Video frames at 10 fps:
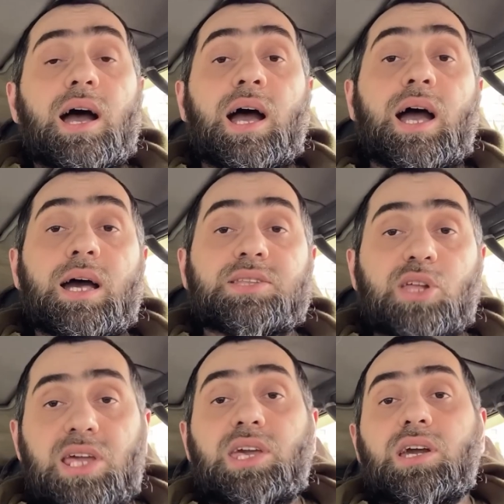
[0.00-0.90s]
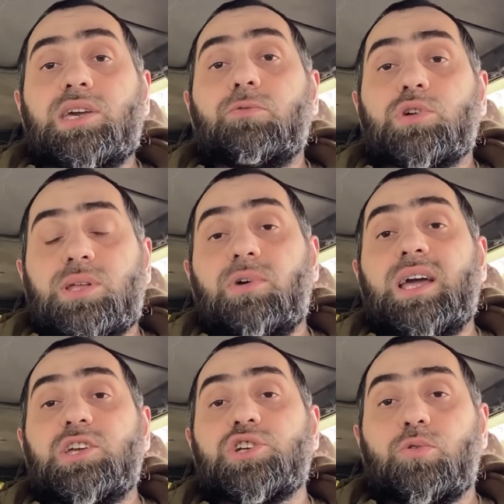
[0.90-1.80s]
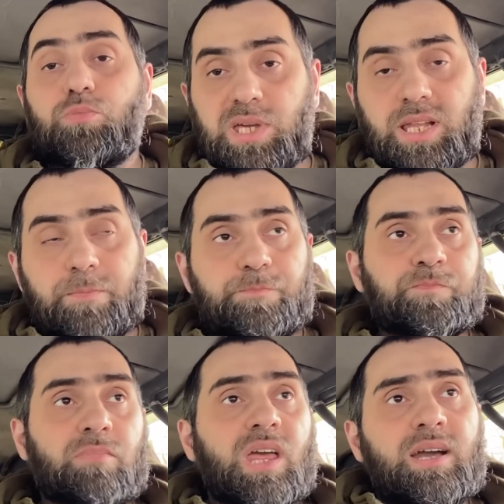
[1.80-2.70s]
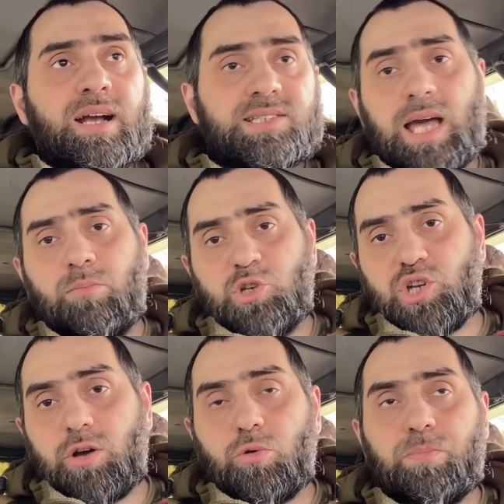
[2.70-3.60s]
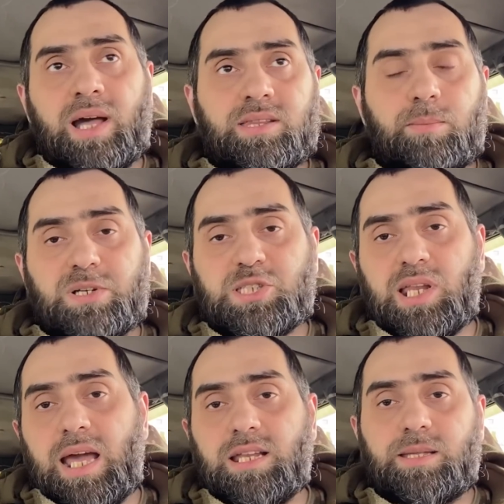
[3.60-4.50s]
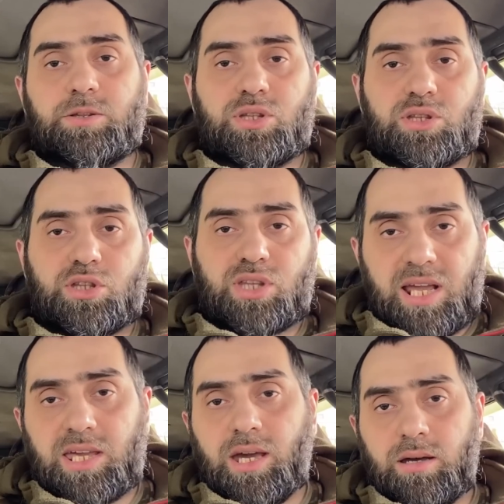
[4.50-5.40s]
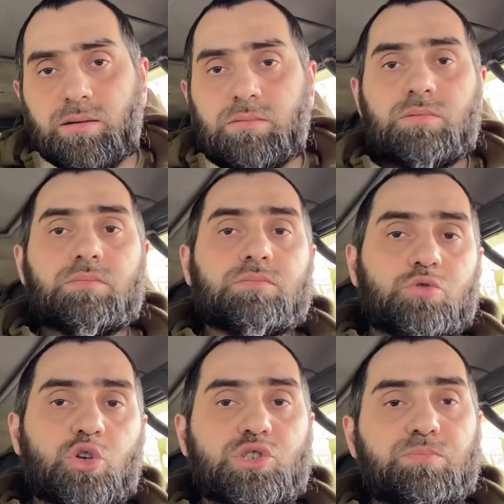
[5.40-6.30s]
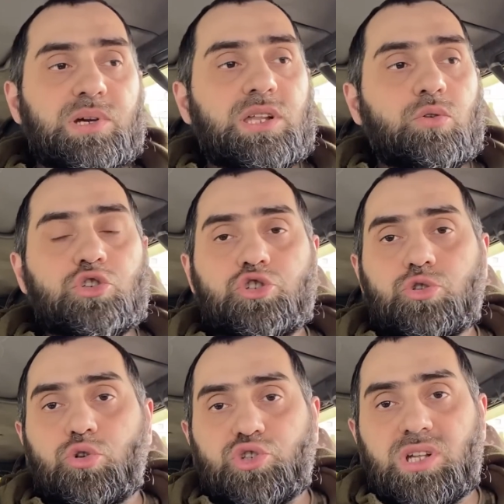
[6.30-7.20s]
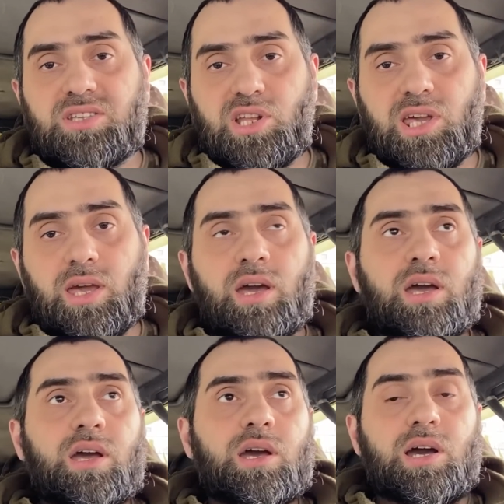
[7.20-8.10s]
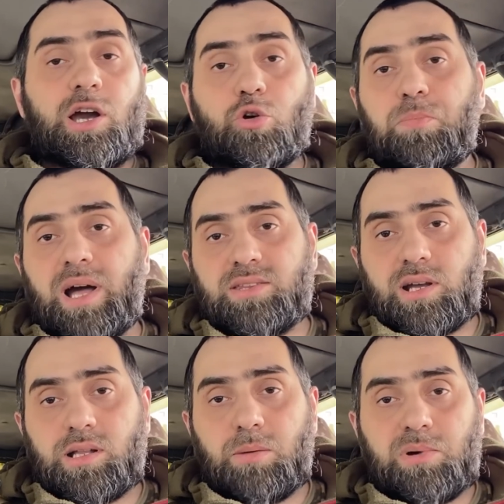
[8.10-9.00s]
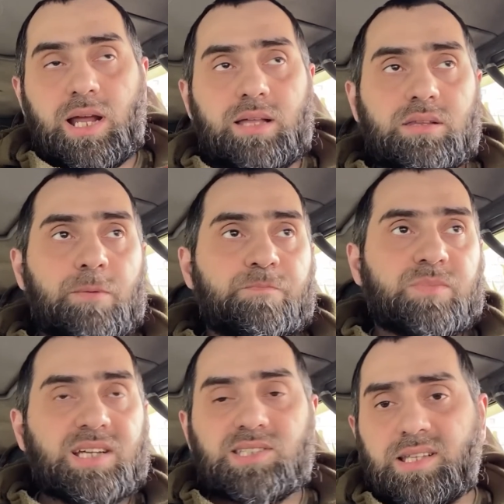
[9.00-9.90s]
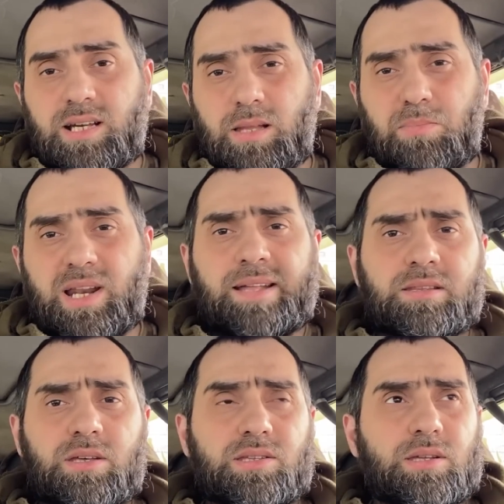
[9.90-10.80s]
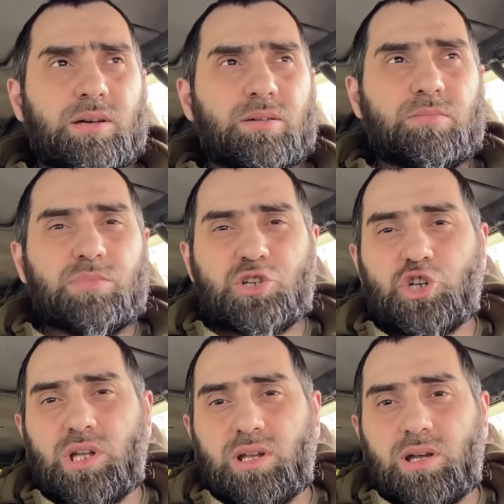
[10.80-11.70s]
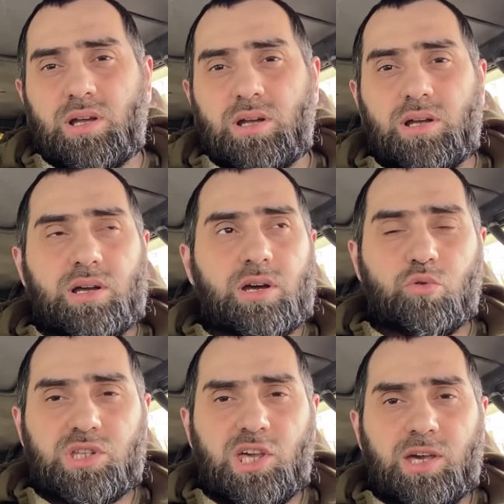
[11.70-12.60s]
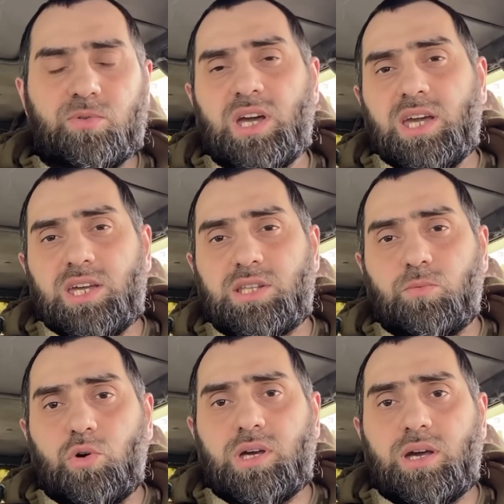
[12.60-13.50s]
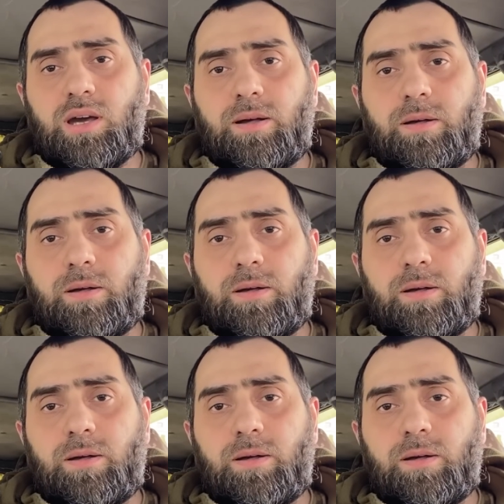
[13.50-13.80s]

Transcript: а троих его товарищи убили. Сами же оккупанты потеряли троих, то есть были уничтожены три э, оккупанта-коллаборанта. Один коллаборант, это Башир э, Хаутиев, и двое